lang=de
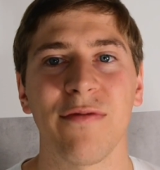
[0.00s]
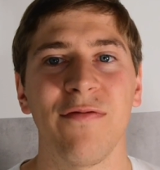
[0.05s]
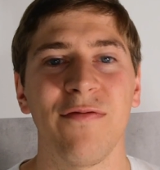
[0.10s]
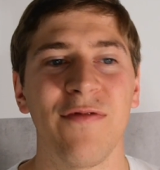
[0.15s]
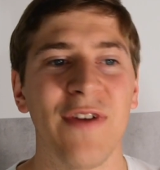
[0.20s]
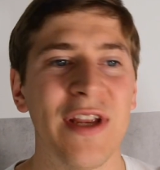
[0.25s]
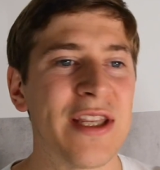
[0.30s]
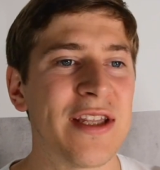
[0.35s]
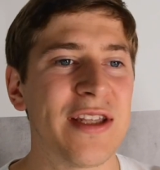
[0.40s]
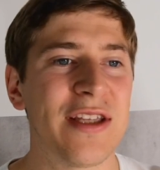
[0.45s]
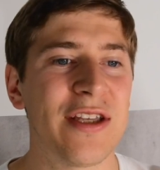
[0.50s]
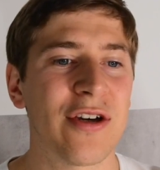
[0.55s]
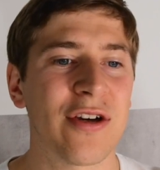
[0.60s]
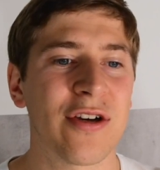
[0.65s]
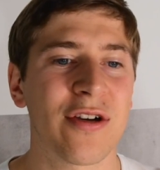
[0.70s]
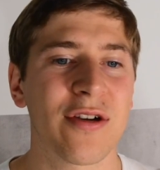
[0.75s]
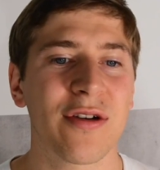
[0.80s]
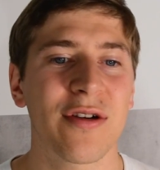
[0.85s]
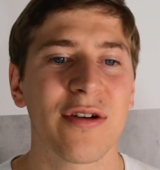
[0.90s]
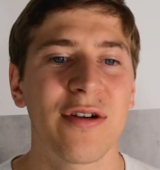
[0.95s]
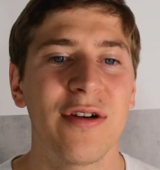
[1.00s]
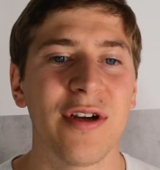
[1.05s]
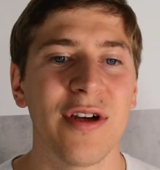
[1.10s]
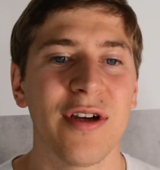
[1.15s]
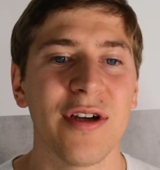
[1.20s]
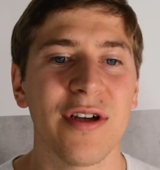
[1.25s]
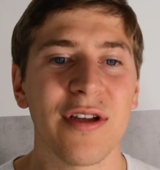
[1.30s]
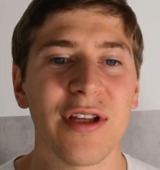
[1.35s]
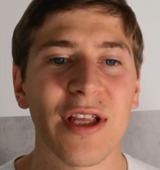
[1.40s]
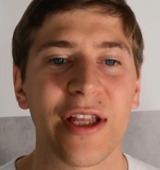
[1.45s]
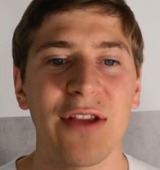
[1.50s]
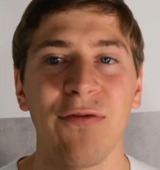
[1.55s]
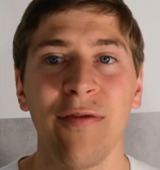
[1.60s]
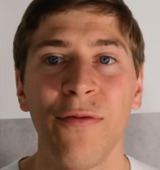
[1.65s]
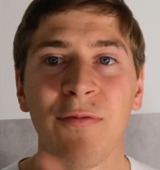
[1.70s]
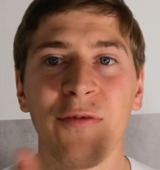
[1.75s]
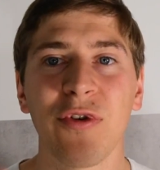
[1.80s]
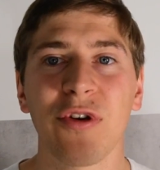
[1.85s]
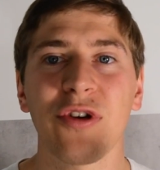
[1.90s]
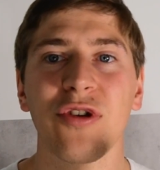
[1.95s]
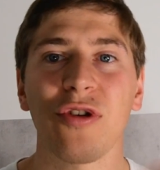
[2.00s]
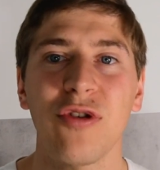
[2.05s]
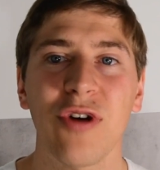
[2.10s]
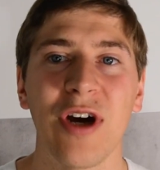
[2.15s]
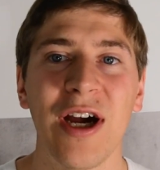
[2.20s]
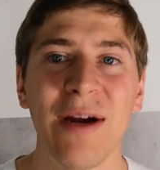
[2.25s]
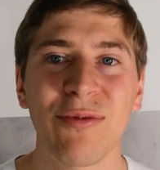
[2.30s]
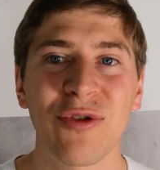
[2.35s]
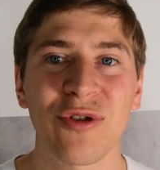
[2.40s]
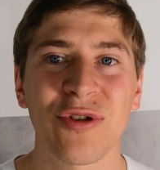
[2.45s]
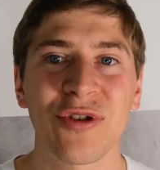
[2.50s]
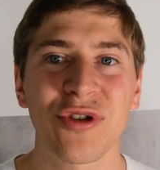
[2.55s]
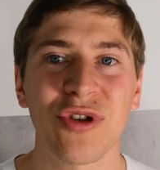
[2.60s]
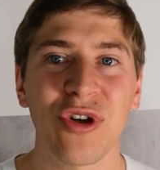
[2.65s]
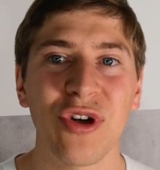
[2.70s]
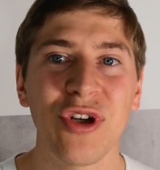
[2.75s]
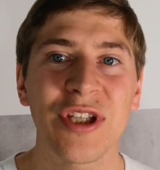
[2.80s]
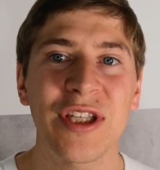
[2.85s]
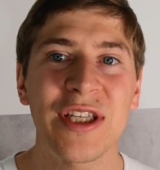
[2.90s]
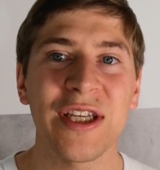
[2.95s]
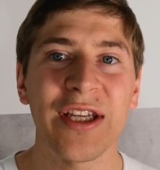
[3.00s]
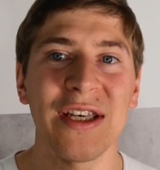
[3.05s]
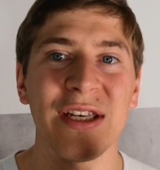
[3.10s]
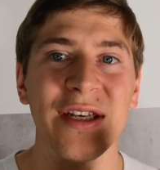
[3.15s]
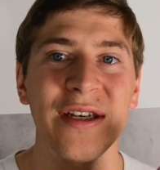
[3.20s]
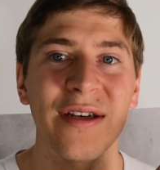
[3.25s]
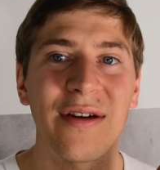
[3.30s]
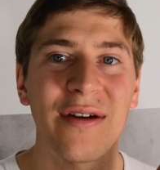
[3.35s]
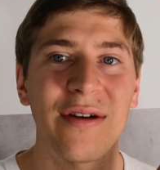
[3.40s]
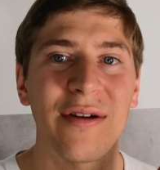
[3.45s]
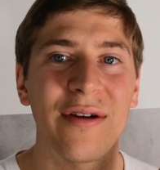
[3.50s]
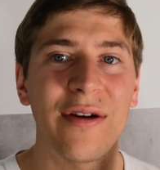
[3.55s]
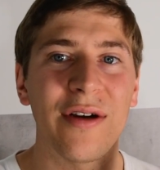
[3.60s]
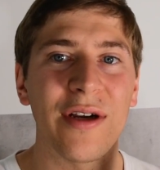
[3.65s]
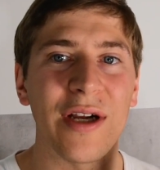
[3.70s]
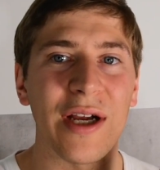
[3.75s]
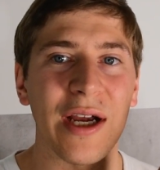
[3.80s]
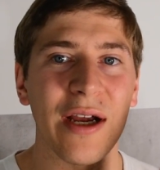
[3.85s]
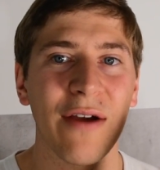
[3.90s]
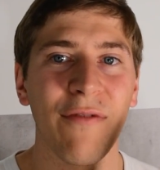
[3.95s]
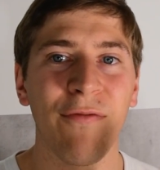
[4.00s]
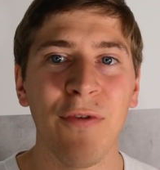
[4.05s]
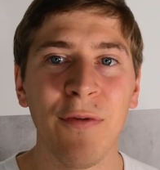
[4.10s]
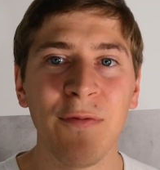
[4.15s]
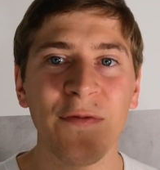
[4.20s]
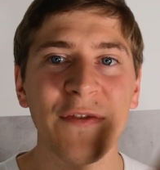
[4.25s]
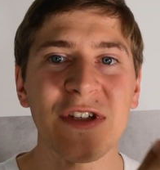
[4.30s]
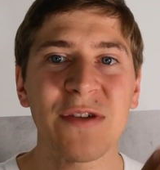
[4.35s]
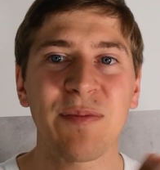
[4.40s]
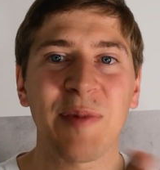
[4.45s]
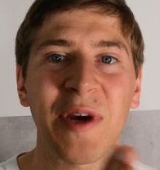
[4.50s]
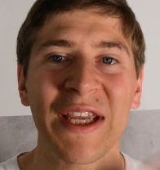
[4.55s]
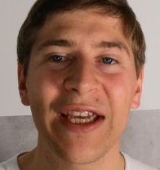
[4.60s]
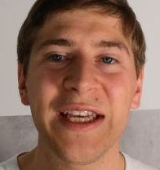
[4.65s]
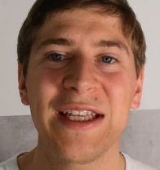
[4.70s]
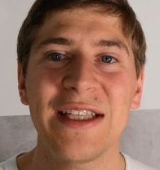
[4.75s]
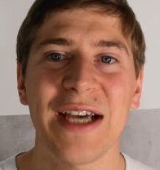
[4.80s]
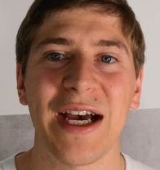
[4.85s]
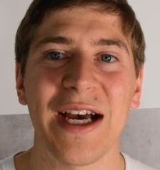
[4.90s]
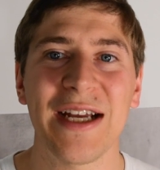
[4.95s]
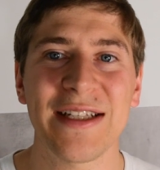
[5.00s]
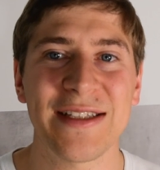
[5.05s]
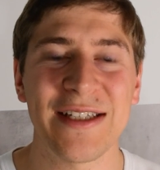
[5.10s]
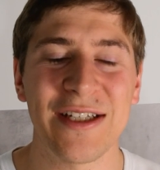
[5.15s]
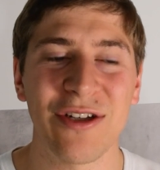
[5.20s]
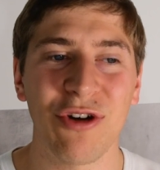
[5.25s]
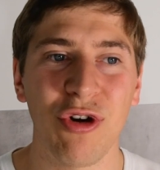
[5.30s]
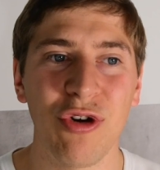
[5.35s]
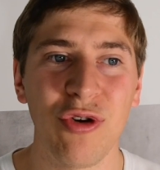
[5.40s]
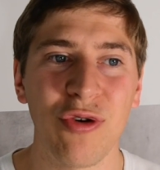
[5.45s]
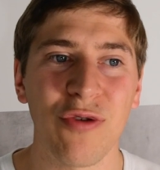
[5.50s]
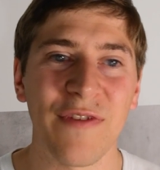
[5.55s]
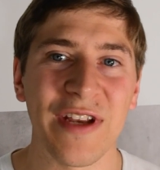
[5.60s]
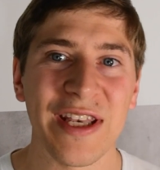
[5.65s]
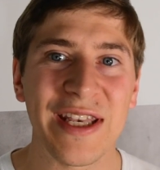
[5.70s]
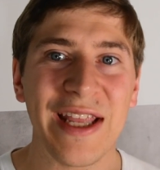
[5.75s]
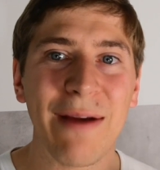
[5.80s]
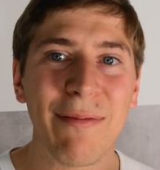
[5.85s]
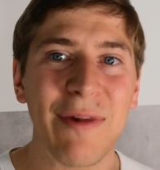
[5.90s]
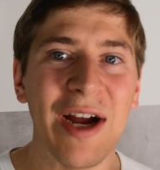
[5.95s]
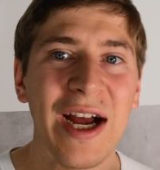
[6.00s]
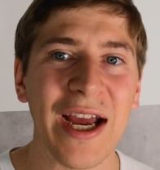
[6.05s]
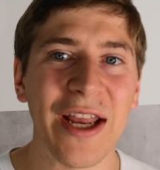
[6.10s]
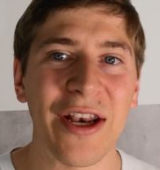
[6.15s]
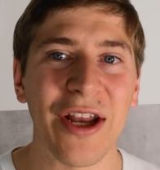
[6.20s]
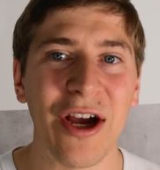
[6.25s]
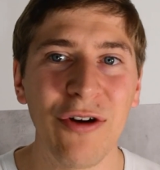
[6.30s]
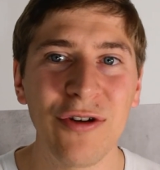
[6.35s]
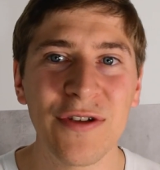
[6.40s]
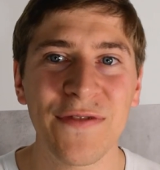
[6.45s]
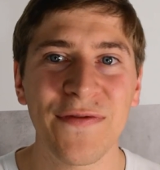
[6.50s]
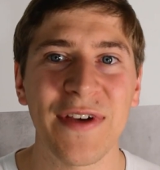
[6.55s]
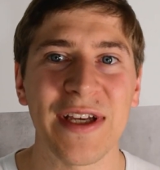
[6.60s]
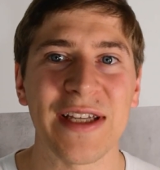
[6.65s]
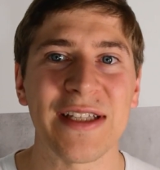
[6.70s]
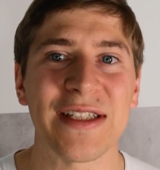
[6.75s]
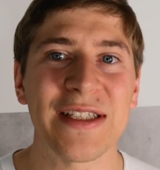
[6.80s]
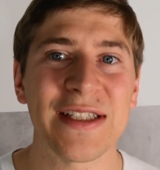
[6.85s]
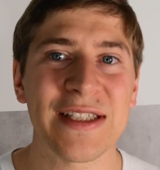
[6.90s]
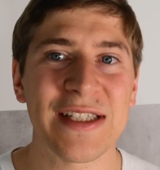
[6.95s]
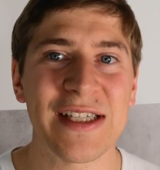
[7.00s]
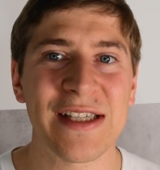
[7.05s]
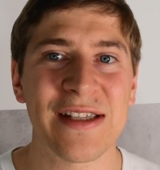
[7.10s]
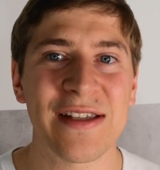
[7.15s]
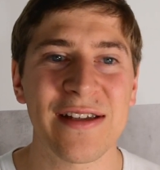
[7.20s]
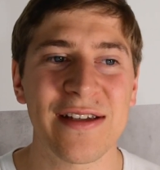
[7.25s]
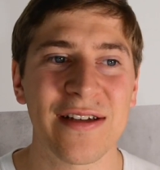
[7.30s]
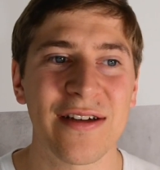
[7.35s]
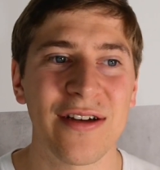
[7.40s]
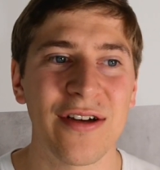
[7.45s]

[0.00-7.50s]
Wenn ihr jetzt 500 Euro habt und streut die in äh, 50 Pakete A10 ah, Euro, wenn da mal einer ausfällt, ist das